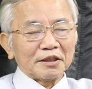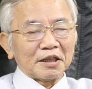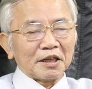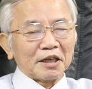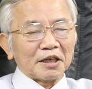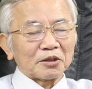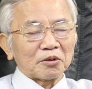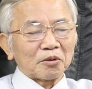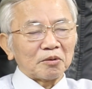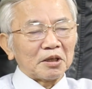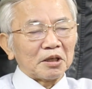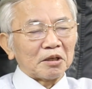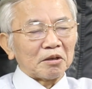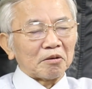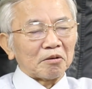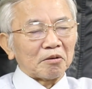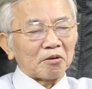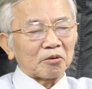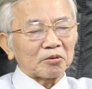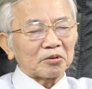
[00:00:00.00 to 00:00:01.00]
à, cho
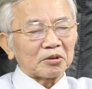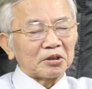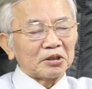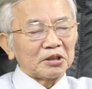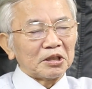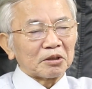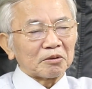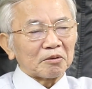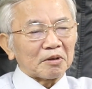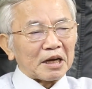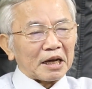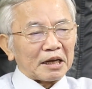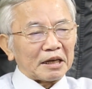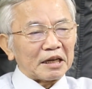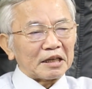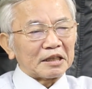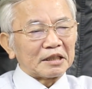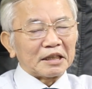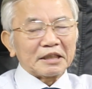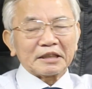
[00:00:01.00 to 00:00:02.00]
nên nó tự nhiên có khả
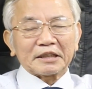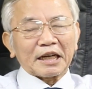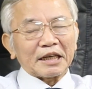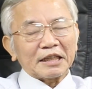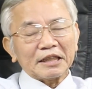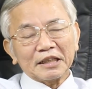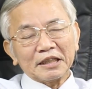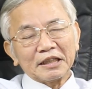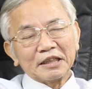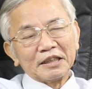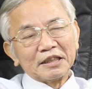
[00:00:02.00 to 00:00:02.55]
năng gây cháy